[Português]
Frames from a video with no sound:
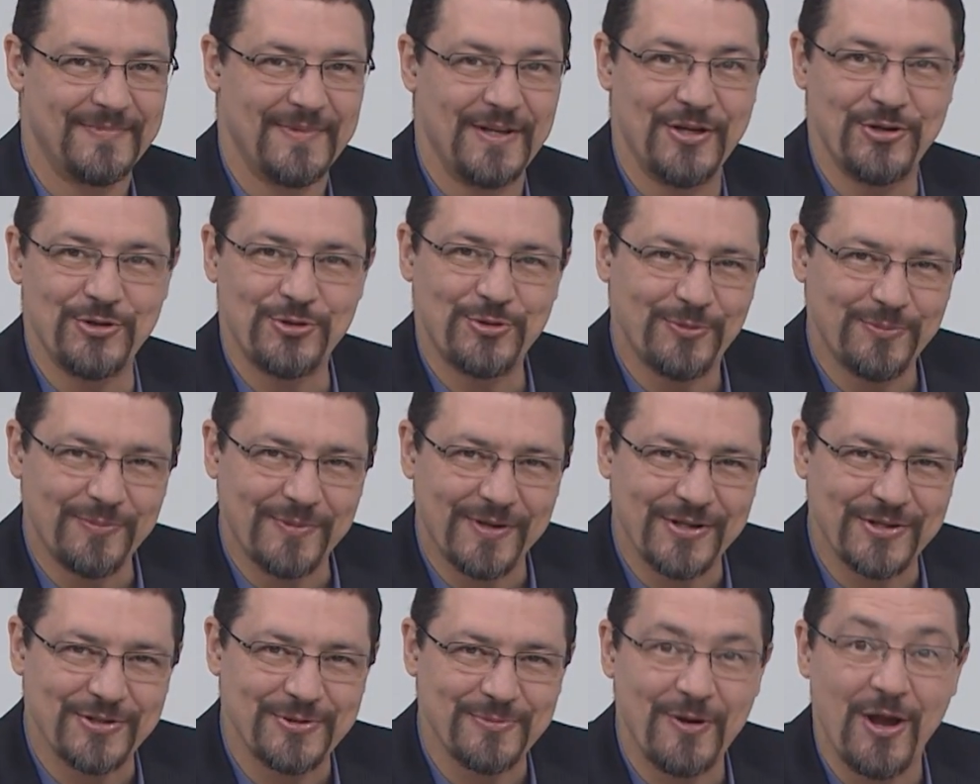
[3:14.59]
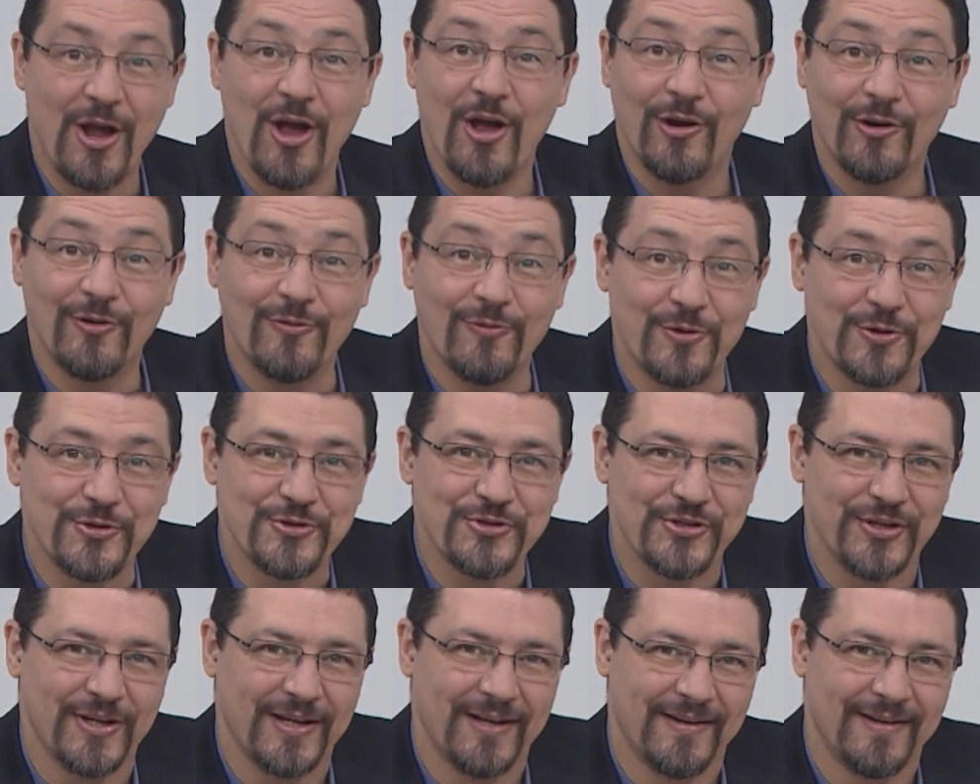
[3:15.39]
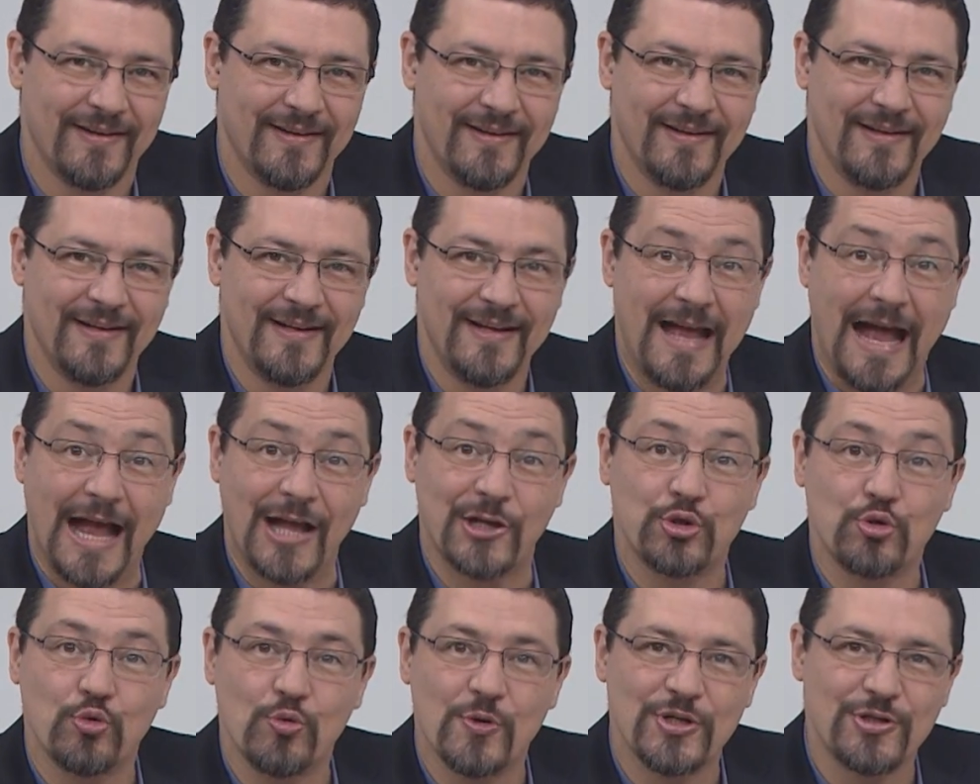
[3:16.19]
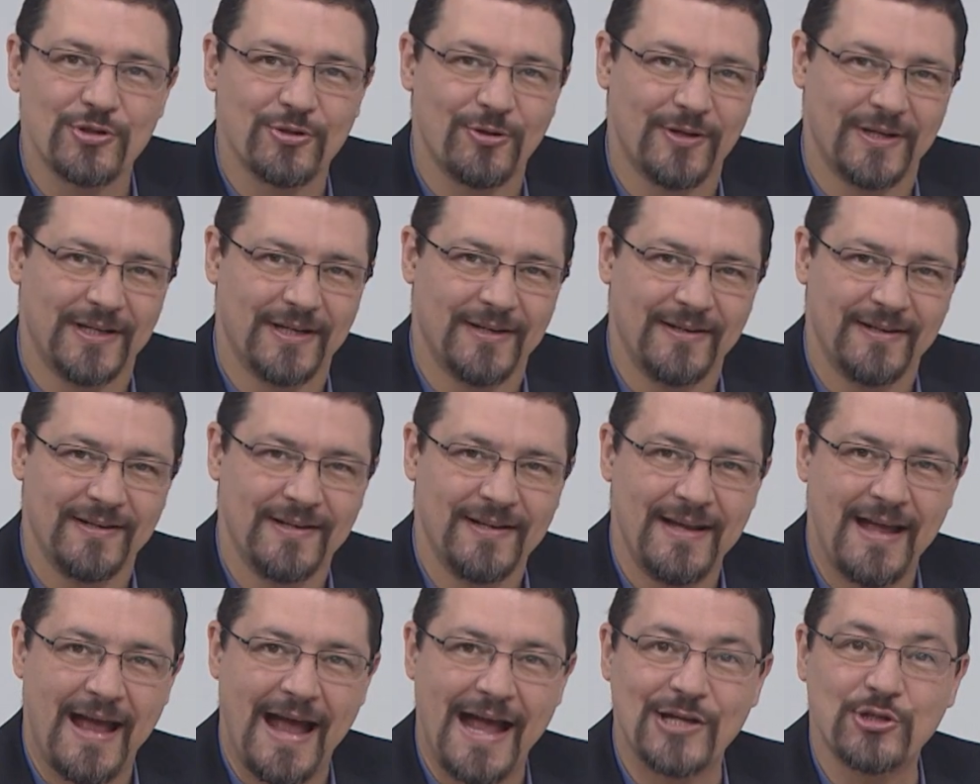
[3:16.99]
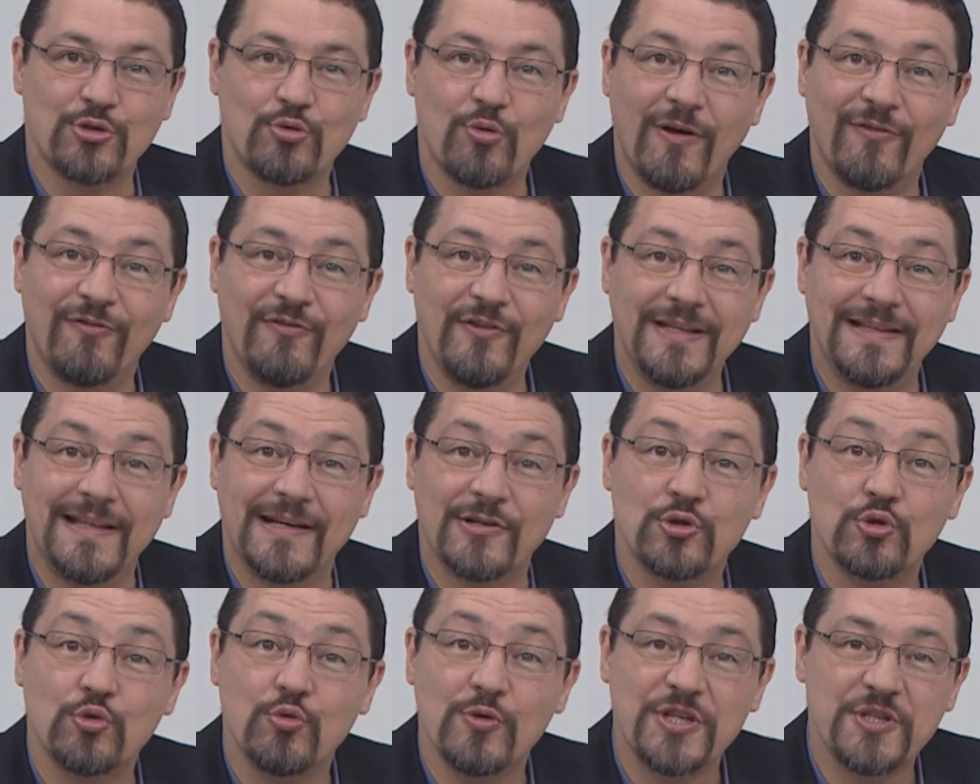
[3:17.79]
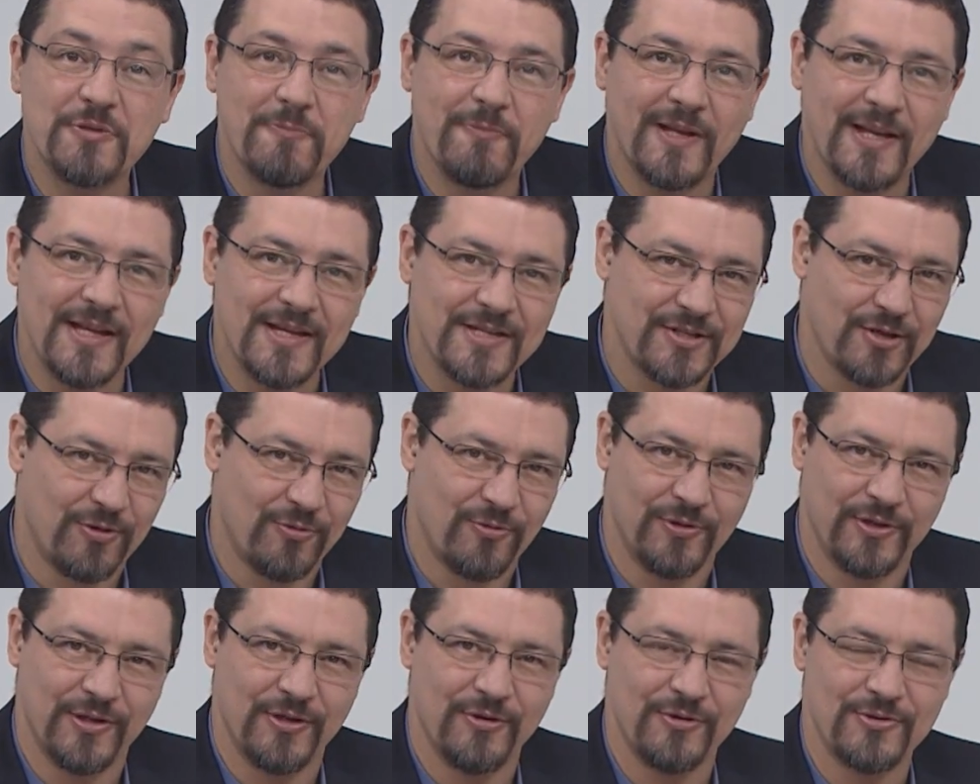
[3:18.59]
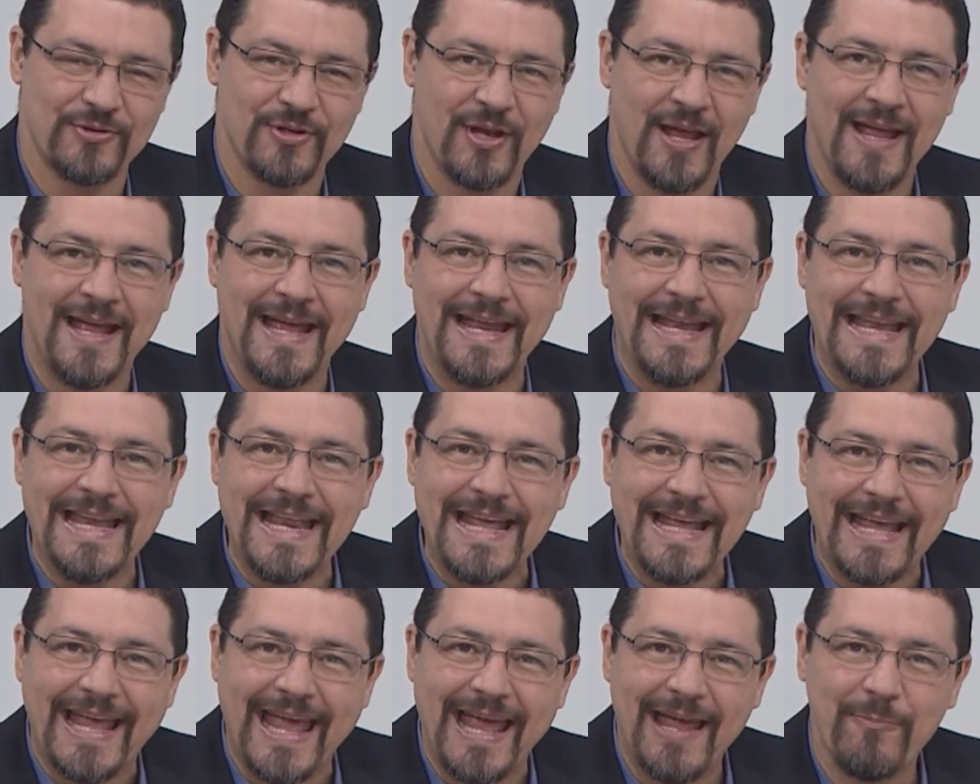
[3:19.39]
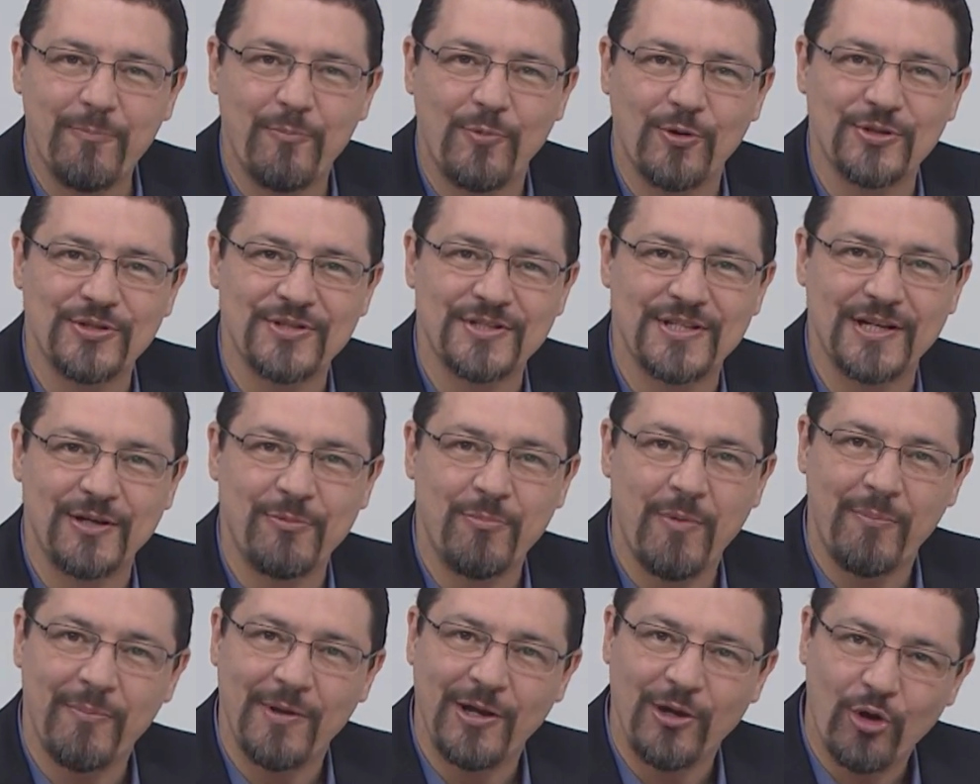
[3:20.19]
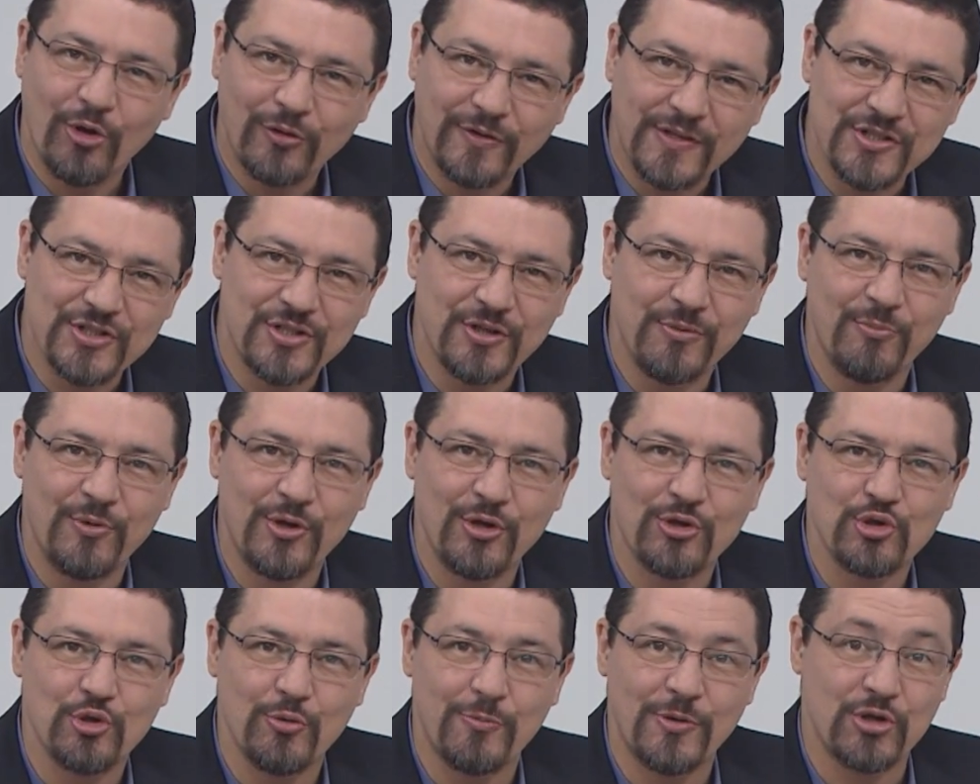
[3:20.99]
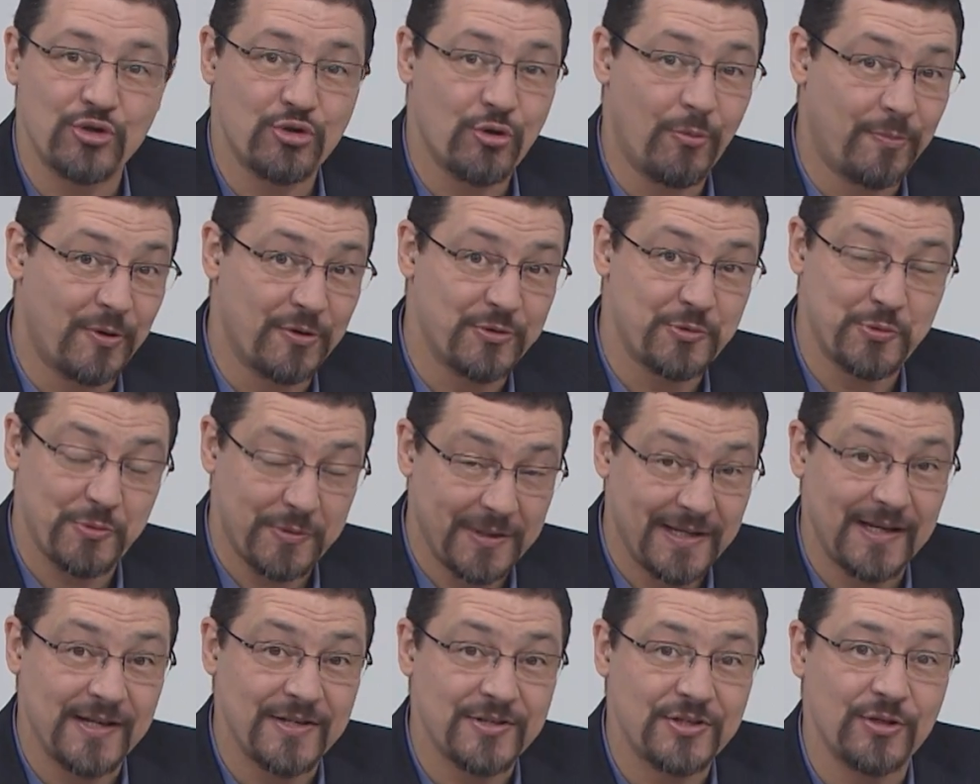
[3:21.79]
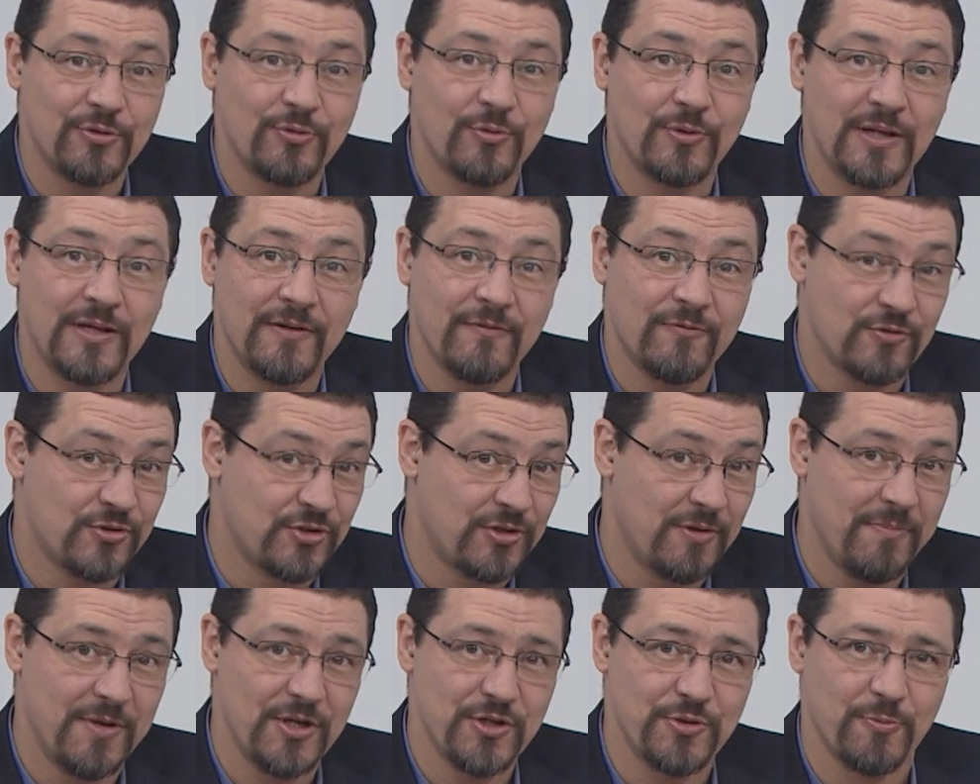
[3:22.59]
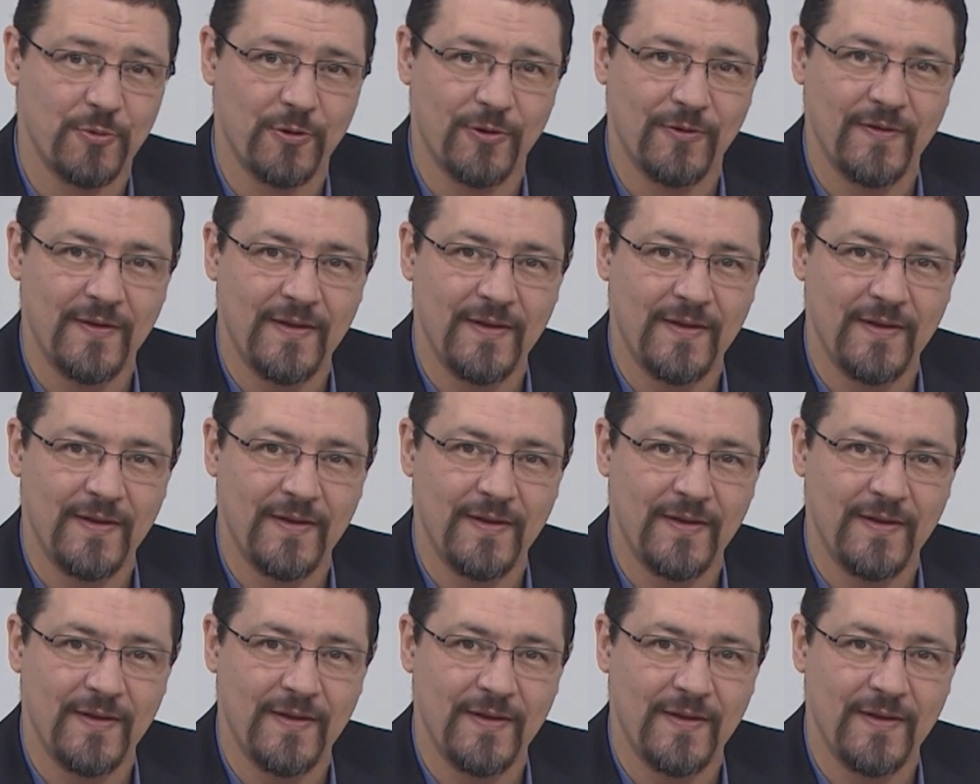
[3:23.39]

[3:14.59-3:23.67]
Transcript: Isso mesmo, você. A sua história, a sua vida, a sua experiência com Deus. Ninguém pode ser uma melhor testemunha sobre a sua própria experiência do que você mesmo.